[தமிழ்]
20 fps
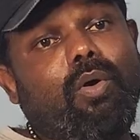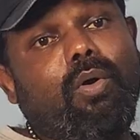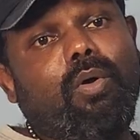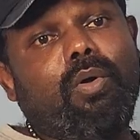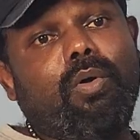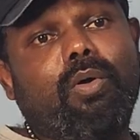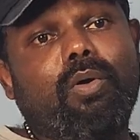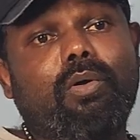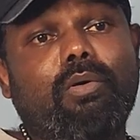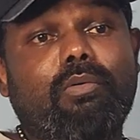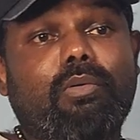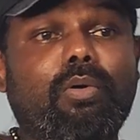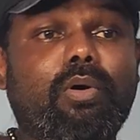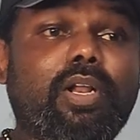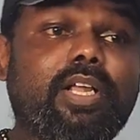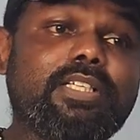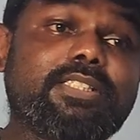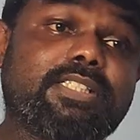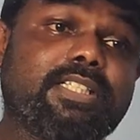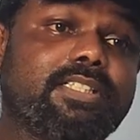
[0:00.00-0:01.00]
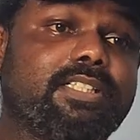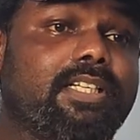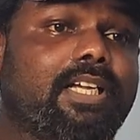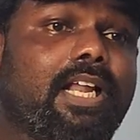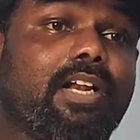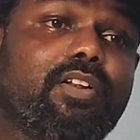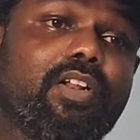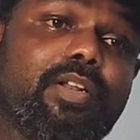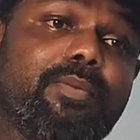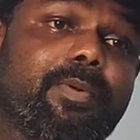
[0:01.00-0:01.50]
ஓ உன
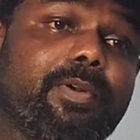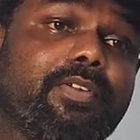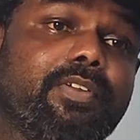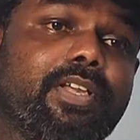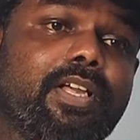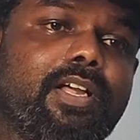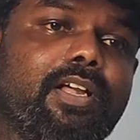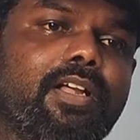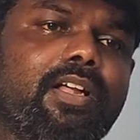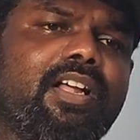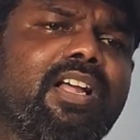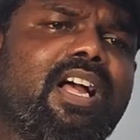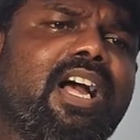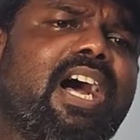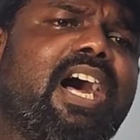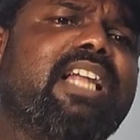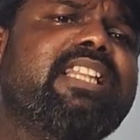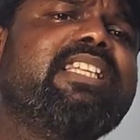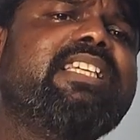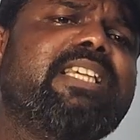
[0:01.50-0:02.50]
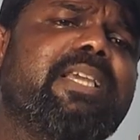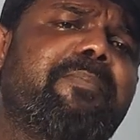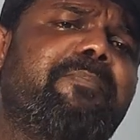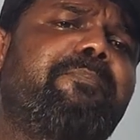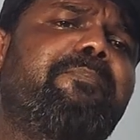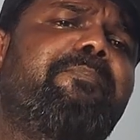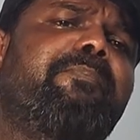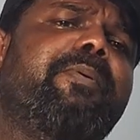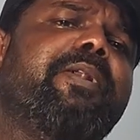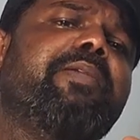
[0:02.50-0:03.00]
இஷ்டத்துக்கு கால்குலேட் பண்ணுவியா அது
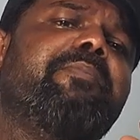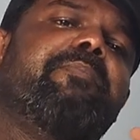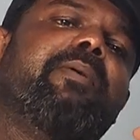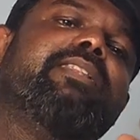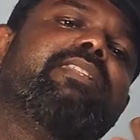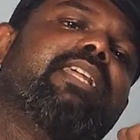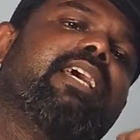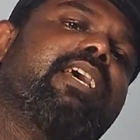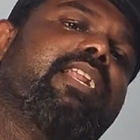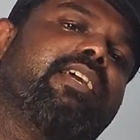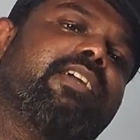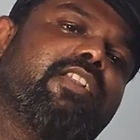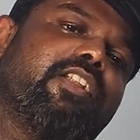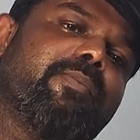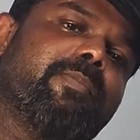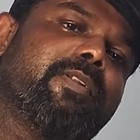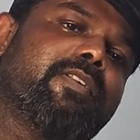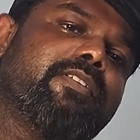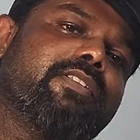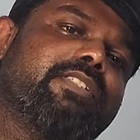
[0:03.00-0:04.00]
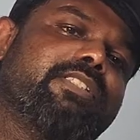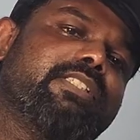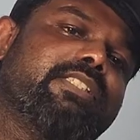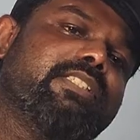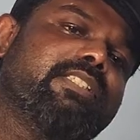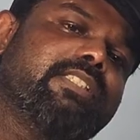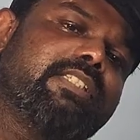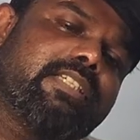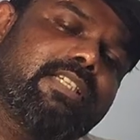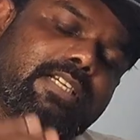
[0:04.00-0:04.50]
எப்படி பத்தாயிரம் கிலோமீட்டர்
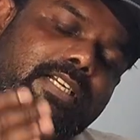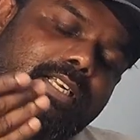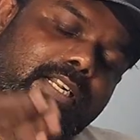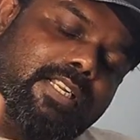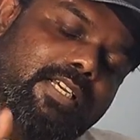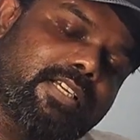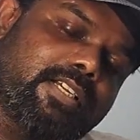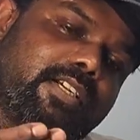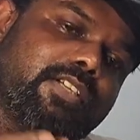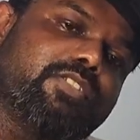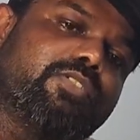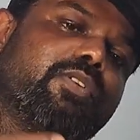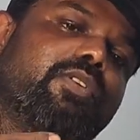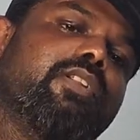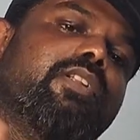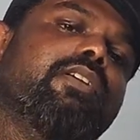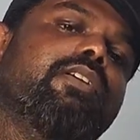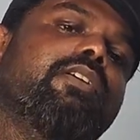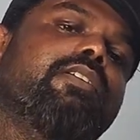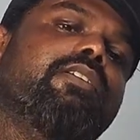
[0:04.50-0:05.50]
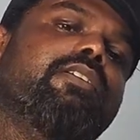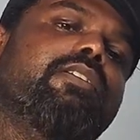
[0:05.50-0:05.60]
வந்துச்சு கணக்க சொல்லு